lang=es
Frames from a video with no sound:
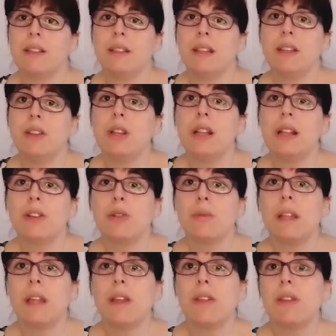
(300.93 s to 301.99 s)
de la toma
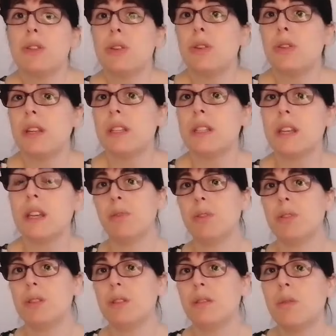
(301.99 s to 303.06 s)
de decisiones
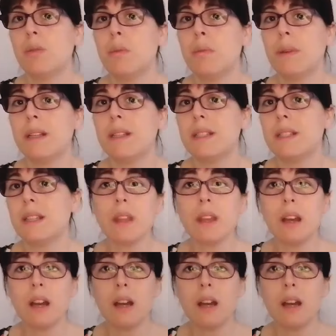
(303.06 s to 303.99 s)
pues como más